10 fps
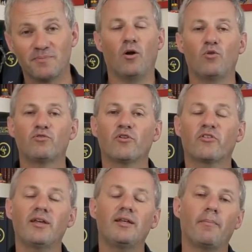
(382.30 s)
Alors le
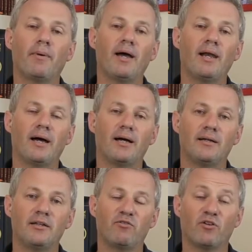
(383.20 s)
français n'a pas
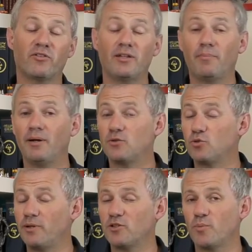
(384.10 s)
la, français n'a pas la
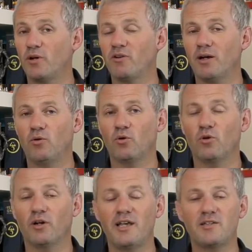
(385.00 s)
souplesse que peut avoir la langue
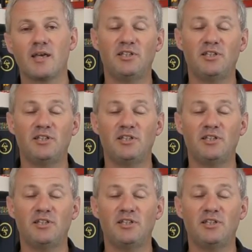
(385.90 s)
anglaise,